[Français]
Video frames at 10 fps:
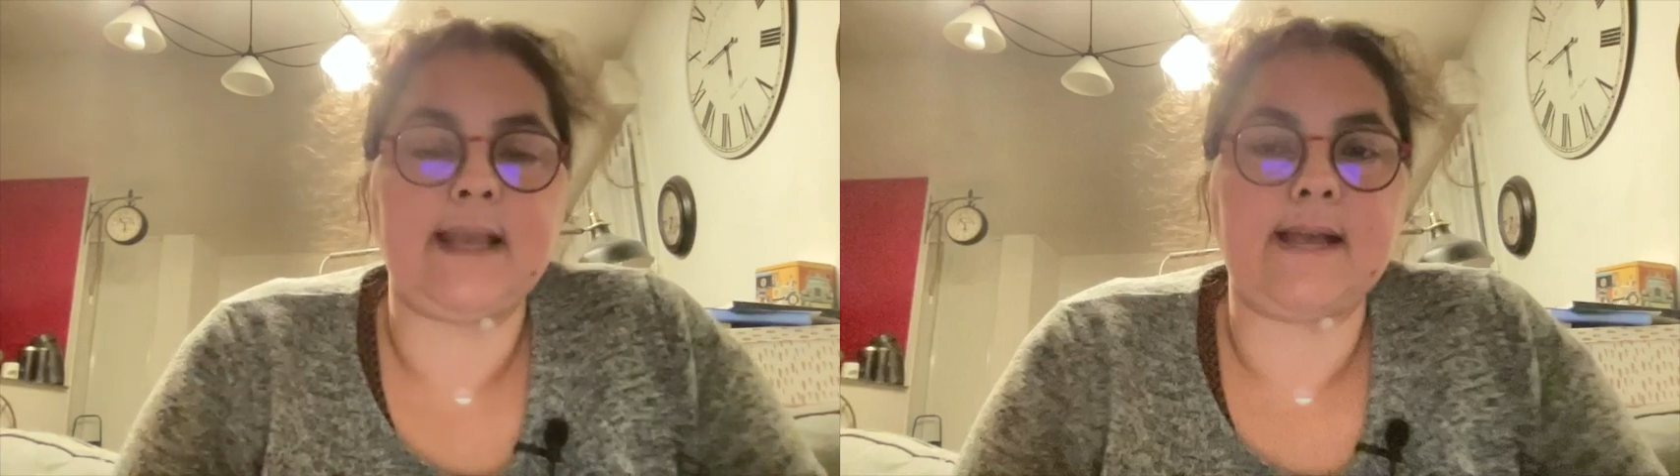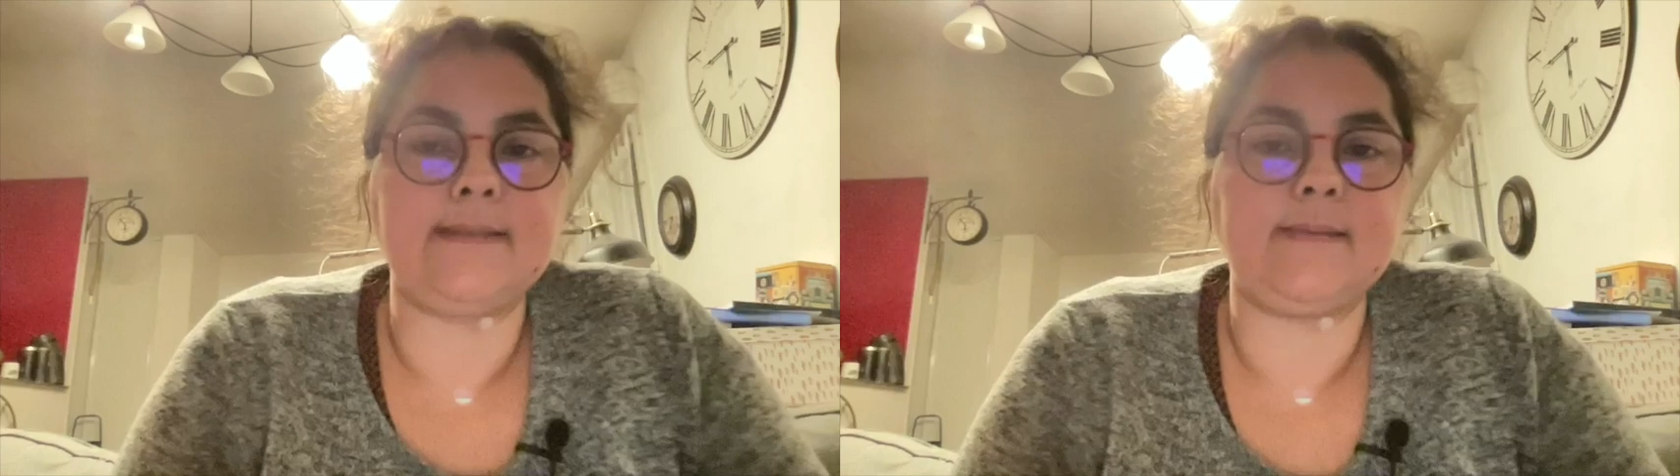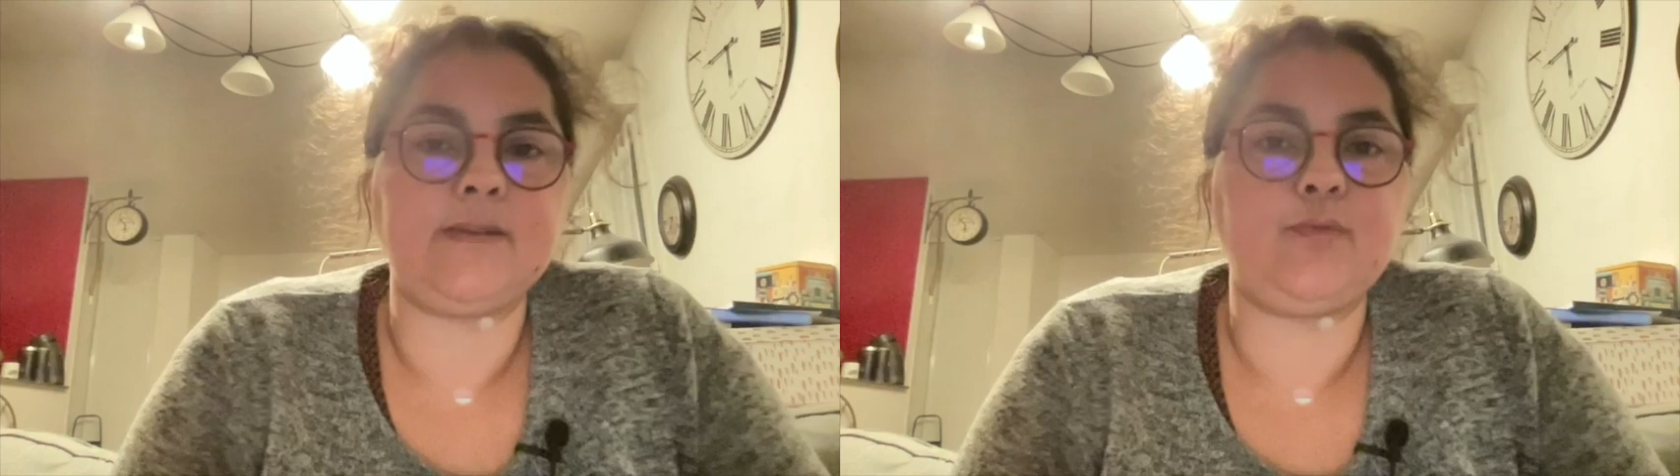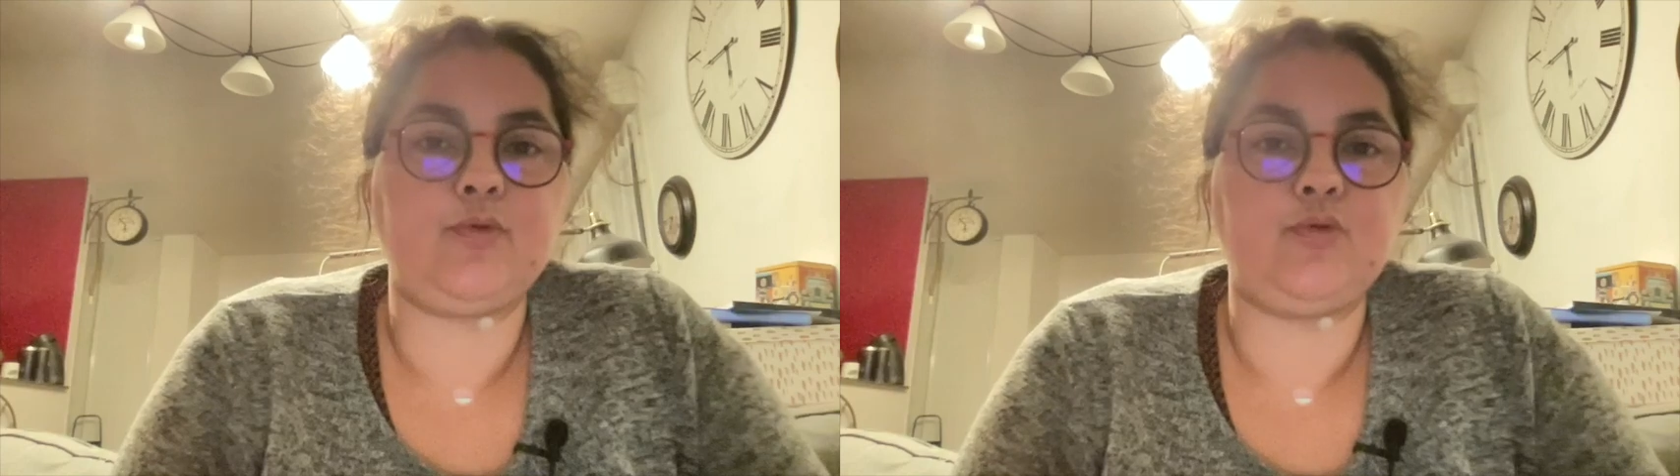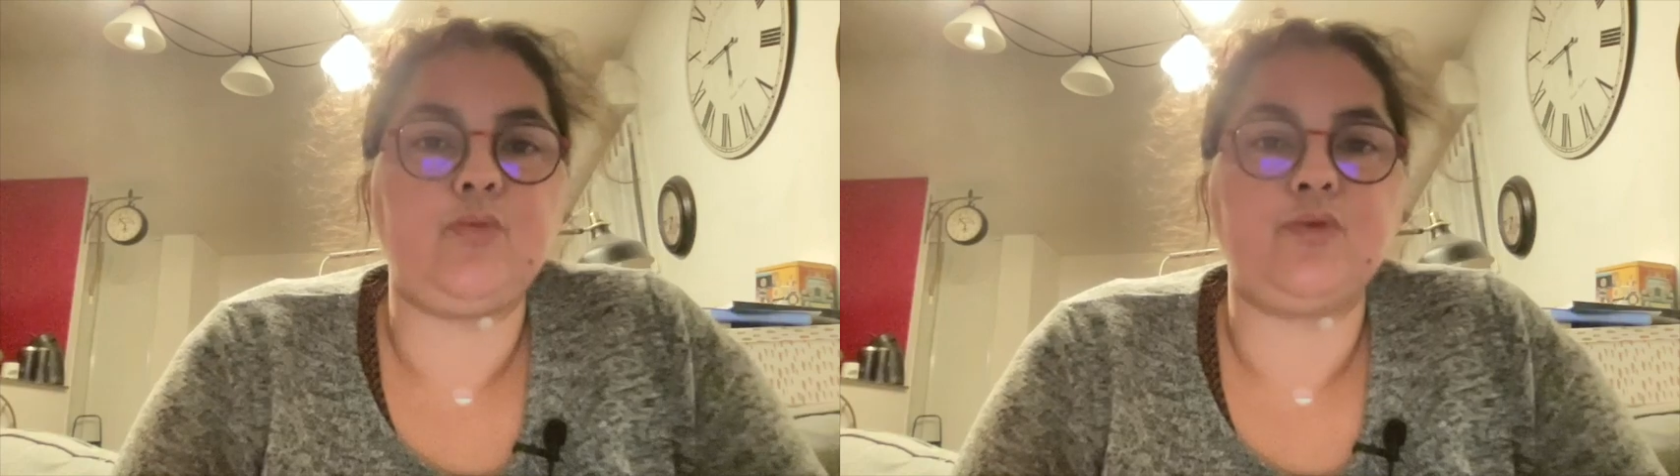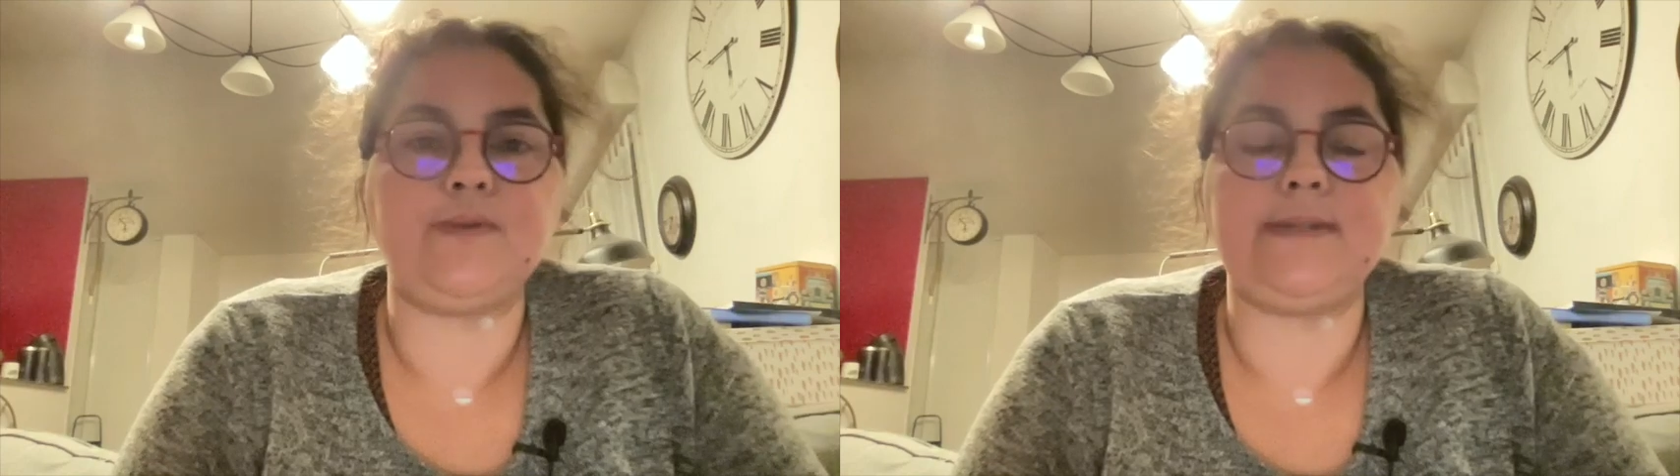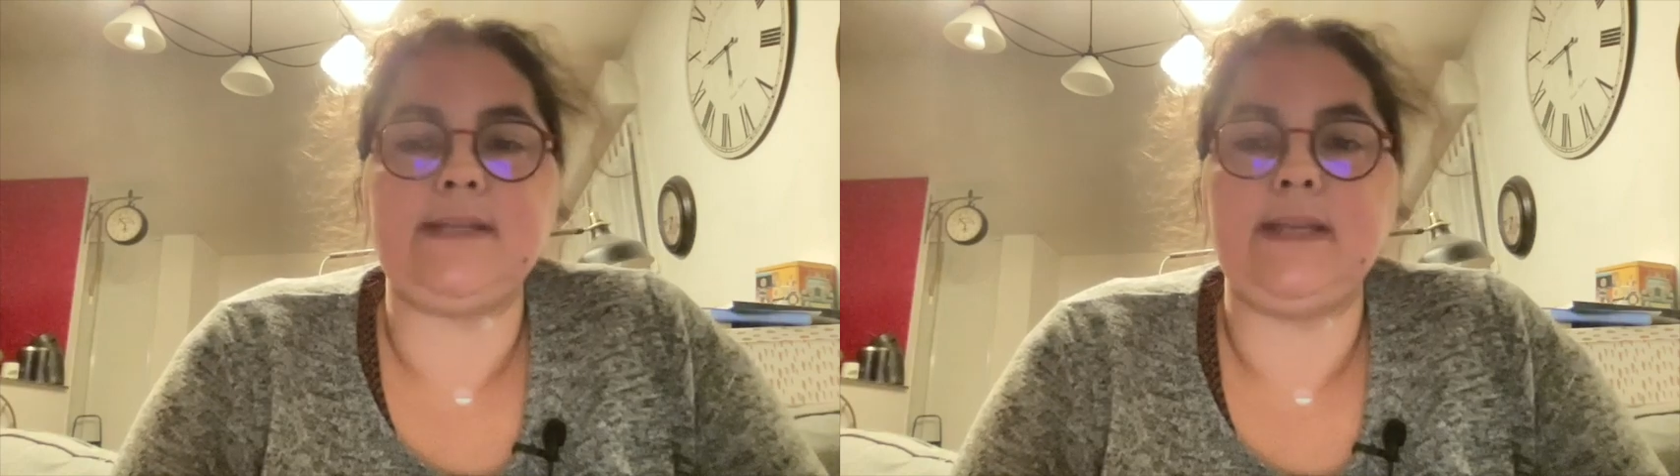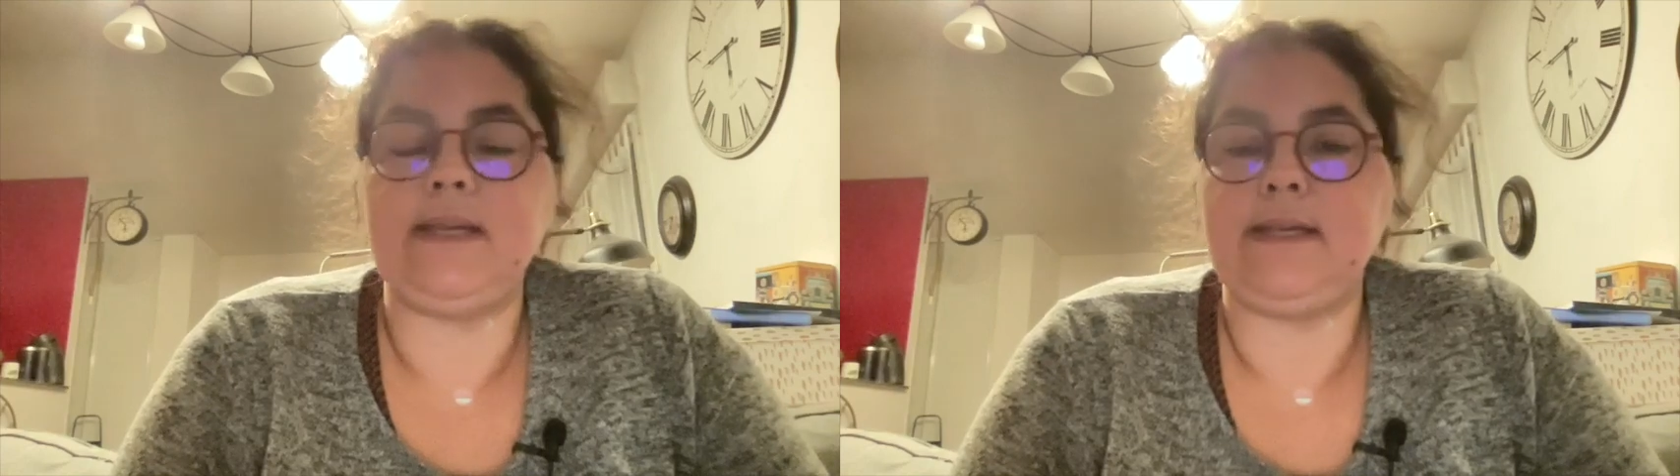écrase un petit peu tout le monde
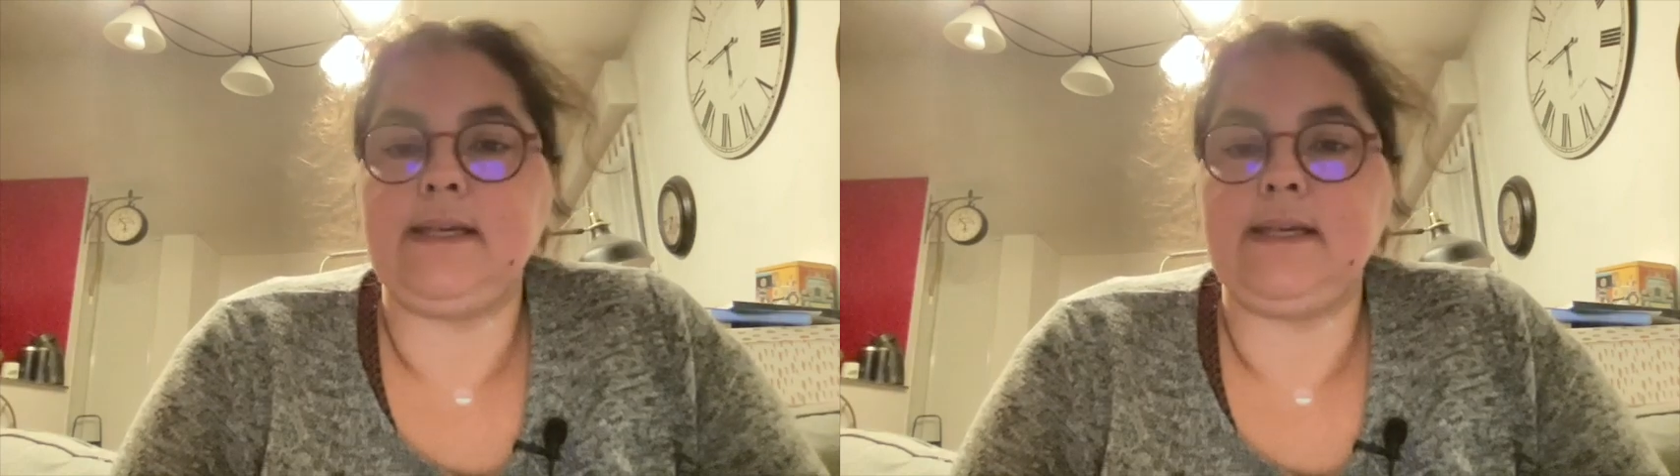aussi.